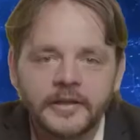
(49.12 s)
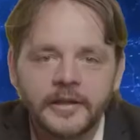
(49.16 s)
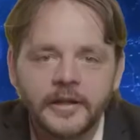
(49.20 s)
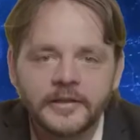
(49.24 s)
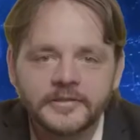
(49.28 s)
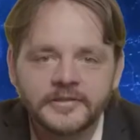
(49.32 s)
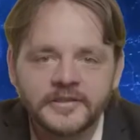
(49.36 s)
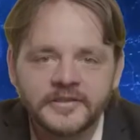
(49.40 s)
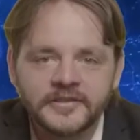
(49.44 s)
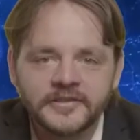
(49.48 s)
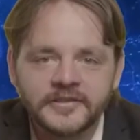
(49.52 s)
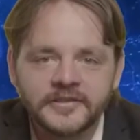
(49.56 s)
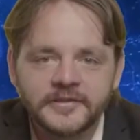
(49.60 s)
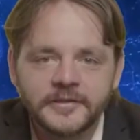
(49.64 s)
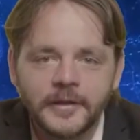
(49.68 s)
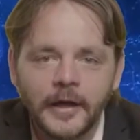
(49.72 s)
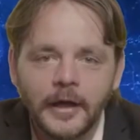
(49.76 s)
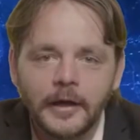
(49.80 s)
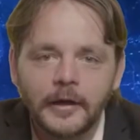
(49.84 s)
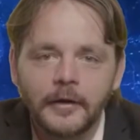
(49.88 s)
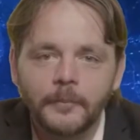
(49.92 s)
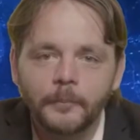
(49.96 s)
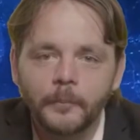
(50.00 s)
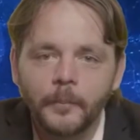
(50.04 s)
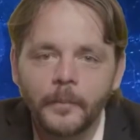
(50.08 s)
et
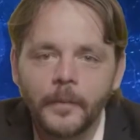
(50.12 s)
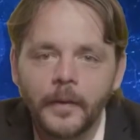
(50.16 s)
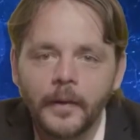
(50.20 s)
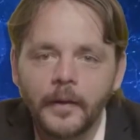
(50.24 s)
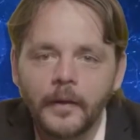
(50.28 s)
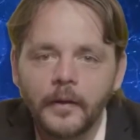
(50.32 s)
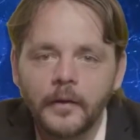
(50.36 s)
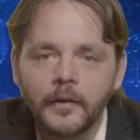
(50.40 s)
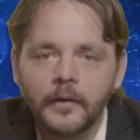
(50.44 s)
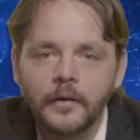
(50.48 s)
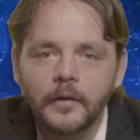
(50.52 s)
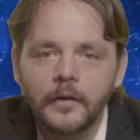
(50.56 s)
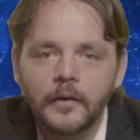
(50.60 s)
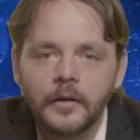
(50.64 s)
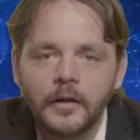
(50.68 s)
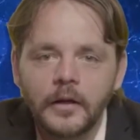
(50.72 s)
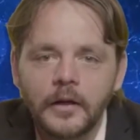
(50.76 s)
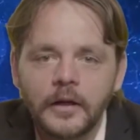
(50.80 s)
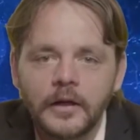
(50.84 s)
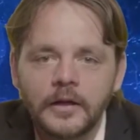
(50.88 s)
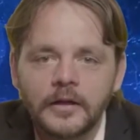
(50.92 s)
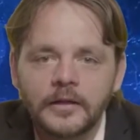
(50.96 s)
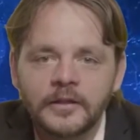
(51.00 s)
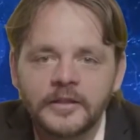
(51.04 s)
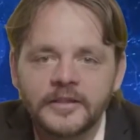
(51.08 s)
intestinale.
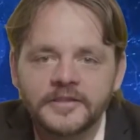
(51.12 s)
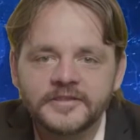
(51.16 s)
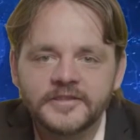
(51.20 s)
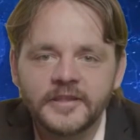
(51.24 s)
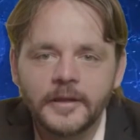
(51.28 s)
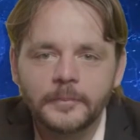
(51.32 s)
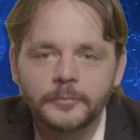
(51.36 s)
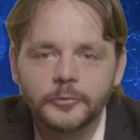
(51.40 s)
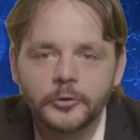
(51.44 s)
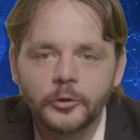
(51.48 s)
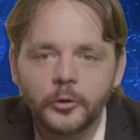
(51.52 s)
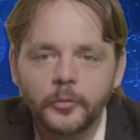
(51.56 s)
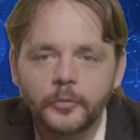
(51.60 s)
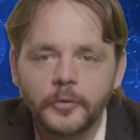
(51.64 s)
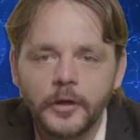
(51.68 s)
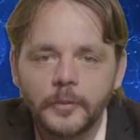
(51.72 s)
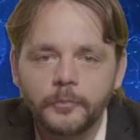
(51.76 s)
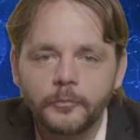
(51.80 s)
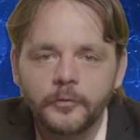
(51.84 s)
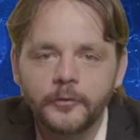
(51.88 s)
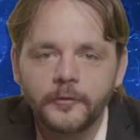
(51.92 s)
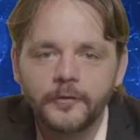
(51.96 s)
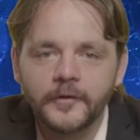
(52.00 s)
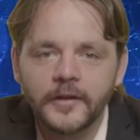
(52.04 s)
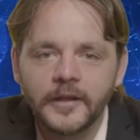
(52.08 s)
Les symptômes
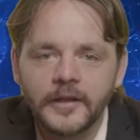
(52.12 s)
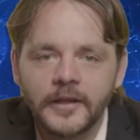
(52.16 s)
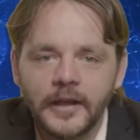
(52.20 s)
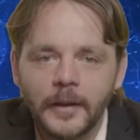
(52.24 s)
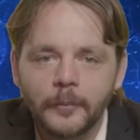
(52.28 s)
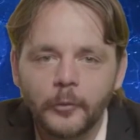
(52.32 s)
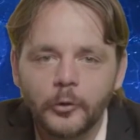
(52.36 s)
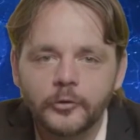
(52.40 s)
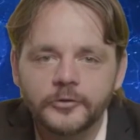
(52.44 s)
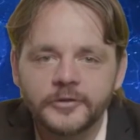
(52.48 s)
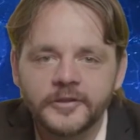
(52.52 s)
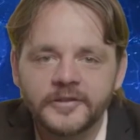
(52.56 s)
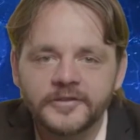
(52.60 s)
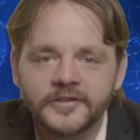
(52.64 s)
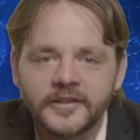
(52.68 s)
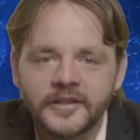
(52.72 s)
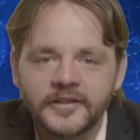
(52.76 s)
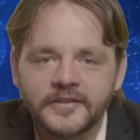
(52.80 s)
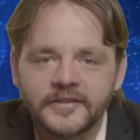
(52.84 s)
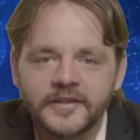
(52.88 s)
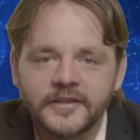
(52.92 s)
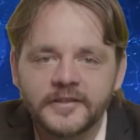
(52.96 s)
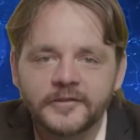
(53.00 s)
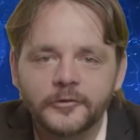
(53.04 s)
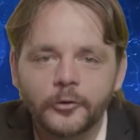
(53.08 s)
les plus fréquemment
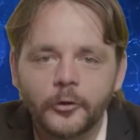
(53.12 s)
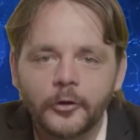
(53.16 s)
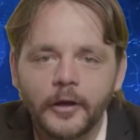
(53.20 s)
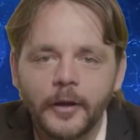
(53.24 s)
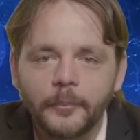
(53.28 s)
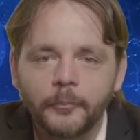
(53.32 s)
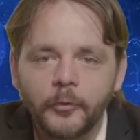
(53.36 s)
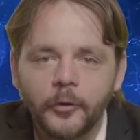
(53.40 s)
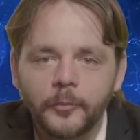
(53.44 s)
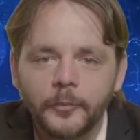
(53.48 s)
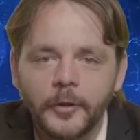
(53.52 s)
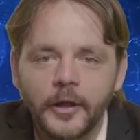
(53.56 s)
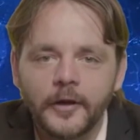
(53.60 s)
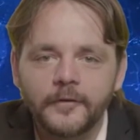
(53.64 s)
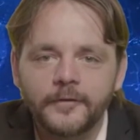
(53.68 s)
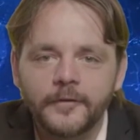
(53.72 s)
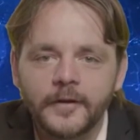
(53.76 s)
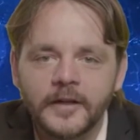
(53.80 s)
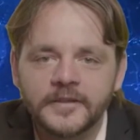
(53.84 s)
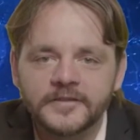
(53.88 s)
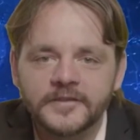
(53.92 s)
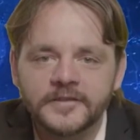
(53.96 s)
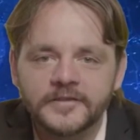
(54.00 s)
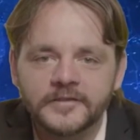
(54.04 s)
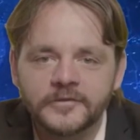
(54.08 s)
détectés dans la première
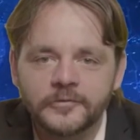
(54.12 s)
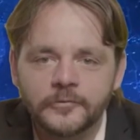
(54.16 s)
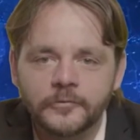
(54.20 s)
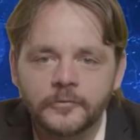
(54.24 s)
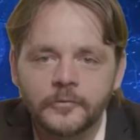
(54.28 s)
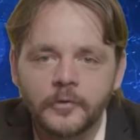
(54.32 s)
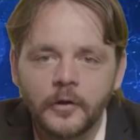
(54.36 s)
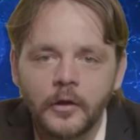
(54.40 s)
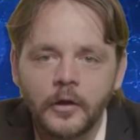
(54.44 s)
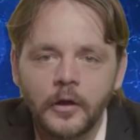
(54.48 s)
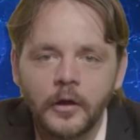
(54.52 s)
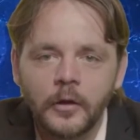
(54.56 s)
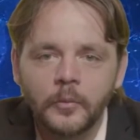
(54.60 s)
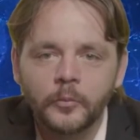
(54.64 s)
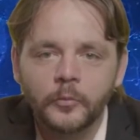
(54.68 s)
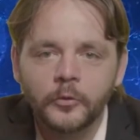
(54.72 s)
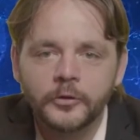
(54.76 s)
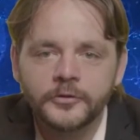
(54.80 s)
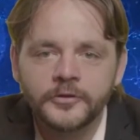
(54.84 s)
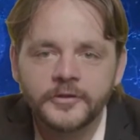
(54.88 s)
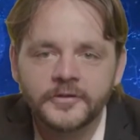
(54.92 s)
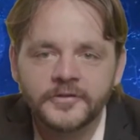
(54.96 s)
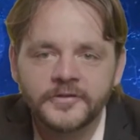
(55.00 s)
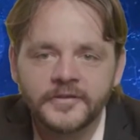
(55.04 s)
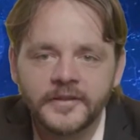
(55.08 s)
phase sont
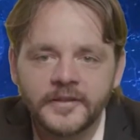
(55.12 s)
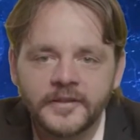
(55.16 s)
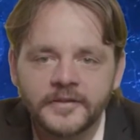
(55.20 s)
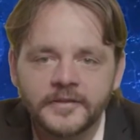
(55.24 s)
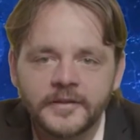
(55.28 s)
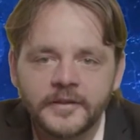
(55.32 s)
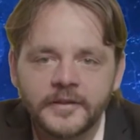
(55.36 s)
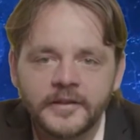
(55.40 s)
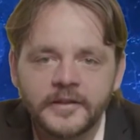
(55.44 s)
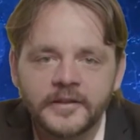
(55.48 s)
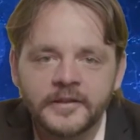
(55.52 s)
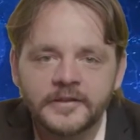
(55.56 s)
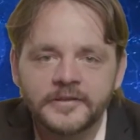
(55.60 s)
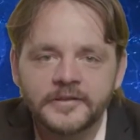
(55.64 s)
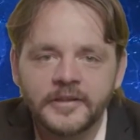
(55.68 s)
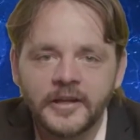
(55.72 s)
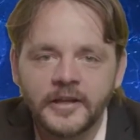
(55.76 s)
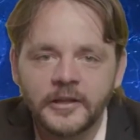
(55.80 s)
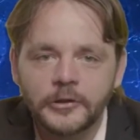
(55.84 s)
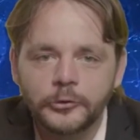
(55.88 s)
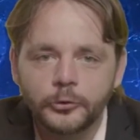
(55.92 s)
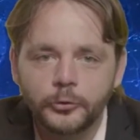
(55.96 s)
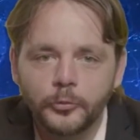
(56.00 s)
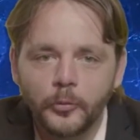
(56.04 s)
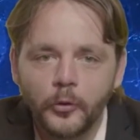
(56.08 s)
maux de tête,
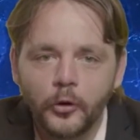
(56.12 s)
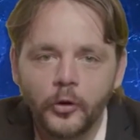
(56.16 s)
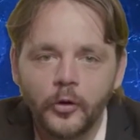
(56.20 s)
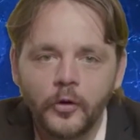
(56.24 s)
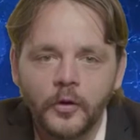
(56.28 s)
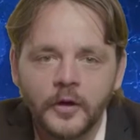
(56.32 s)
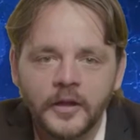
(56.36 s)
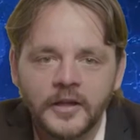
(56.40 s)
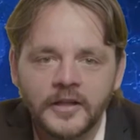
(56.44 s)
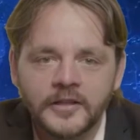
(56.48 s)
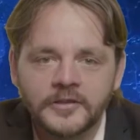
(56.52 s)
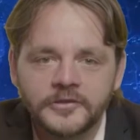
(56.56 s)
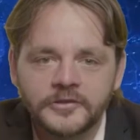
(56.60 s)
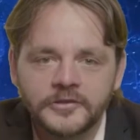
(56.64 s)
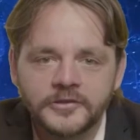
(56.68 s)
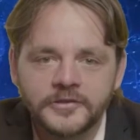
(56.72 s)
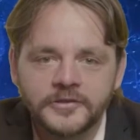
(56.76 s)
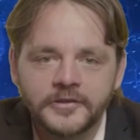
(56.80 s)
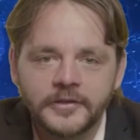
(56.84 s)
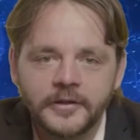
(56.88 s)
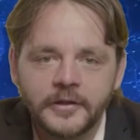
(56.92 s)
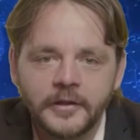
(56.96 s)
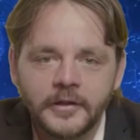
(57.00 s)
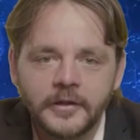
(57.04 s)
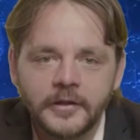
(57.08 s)
éternuement,
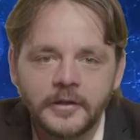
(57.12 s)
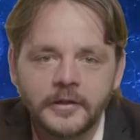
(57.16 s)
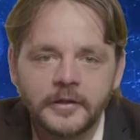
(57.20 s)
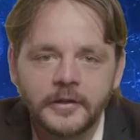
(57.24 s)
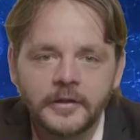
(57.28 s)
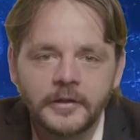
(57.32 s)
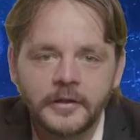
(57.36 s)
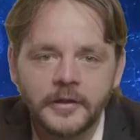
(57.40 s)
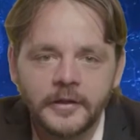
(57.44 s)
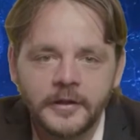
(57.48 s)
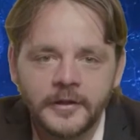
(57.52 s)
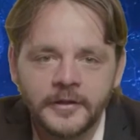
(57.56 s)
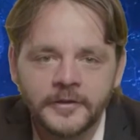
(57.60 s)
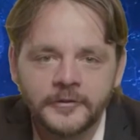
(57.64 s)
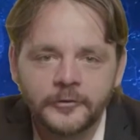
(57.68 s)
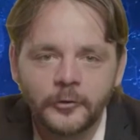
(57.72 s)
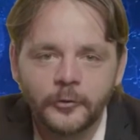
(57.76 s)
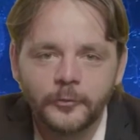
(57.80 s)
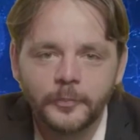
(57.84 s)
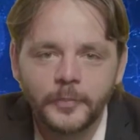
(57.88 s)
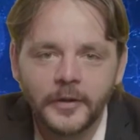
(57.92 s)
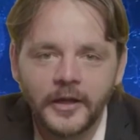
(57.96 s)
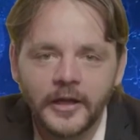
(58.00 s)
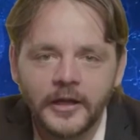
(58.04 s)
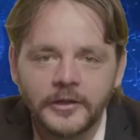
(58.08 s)
rhinite et
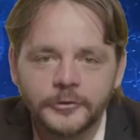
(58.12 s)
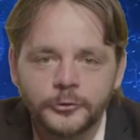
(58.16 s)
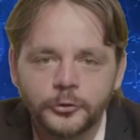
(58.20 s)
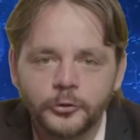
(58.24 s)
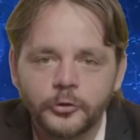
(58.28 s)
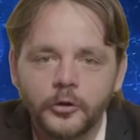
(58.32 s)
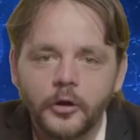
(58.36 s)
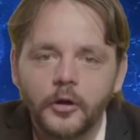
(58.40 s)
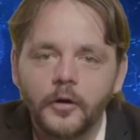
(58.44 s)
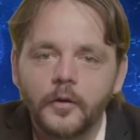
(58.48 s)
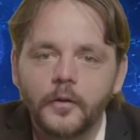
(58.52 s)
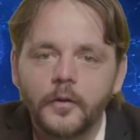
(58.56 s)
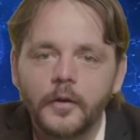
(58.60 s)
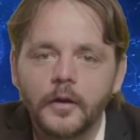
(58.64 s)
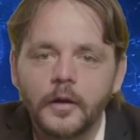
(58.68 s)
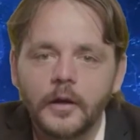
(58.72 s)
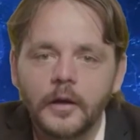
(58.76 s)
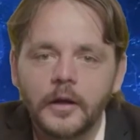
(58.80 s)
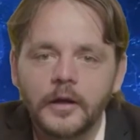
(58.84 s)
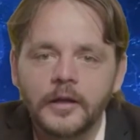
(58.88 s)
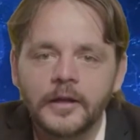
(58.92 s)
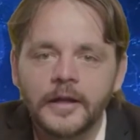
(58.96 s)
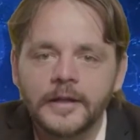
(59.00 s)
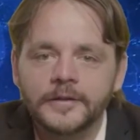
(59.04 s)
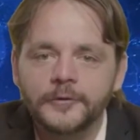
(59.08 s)
température.
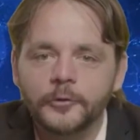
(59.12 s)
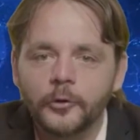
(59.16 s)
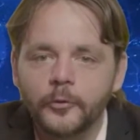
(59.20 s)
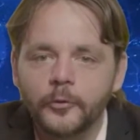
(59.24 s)
La